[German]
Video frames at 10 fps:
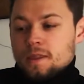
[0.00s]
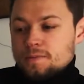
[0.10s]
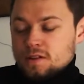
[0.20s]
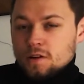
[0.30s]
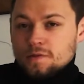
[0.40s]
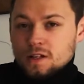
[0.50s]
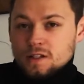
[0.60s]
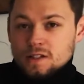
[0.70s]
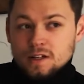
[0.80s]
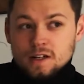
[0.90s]
Gibt es ja öfter,
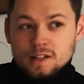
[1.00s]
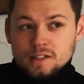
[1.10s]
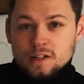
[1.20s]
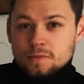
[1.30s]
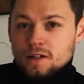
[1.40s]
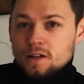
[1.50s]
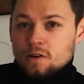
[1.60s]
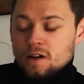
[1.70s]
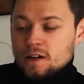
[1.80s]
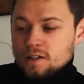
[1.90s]
dass ein Klassenraum keine
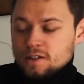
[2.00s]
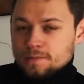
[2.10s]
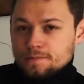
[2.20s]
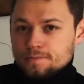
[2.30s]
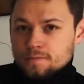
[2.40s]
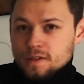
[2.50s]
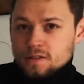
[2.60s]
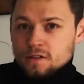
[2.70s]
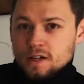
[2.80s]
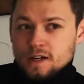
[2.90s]
Locher hat.
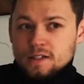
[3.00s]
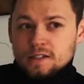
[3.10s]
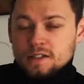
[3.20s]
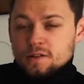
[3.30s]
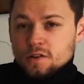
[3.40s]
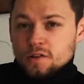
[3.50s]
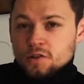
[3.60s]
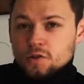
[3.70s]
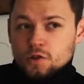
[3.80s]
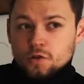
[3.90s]
Also gerade die
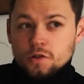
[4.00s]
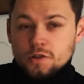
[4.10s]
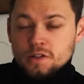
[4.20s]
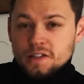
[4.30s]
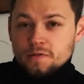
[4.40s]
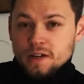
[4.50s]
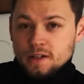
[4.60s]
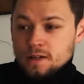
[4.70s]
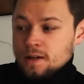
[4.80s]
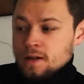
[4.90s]
könnten schon nützlich
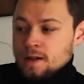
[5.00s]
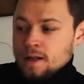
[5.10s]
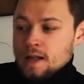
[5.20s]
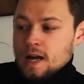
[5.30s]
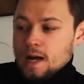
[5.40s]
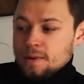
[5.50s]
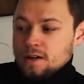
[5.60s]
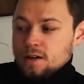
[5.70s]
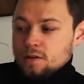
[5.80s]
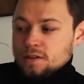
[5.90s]
werden.
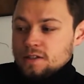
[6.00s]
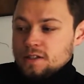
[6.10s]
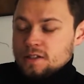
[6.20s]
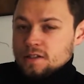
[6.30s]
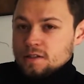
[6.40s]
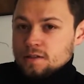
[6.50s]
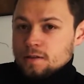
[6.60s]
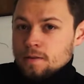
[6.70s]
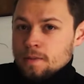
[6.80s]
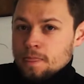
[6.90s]
Aber auch diese
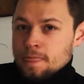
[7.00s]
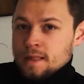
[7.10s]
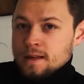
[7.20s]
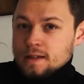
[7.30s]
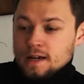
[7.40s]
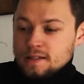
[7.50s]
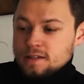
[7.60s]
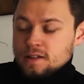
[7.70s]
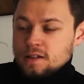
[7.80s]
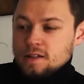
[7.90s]

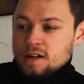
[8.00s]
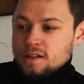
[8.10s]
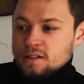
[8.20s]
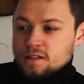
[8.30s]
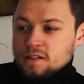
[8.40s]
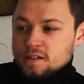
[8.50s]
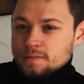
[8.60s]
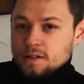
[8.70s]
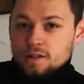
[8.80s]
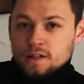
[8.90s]
geistigen Inhalte, dass
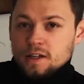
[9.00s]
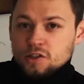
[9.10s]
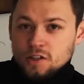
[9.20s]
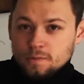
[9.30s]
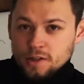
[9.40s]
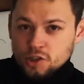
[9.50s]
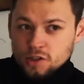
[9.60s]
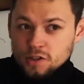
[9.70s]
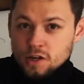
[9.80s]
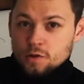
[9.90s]
man Gegenstände und
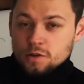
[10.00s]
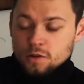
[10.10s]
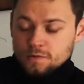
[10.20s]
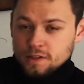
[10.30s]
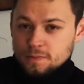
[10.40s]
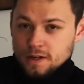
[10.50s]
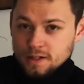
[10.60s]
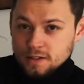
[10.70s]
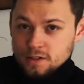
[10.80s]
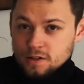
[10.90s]
Menschen auch sorgfältig
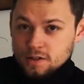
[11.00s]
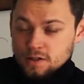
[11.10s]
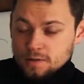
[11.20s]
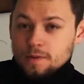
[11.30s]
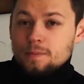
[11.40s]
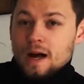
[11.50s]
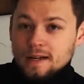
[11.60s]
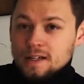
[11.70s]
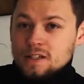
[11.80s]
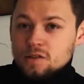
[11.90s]
behandeln, soll,
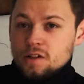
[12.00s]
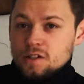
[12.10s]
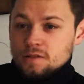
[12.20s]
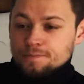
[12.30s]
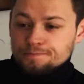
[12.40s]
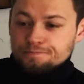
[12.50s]
behandeln sollte.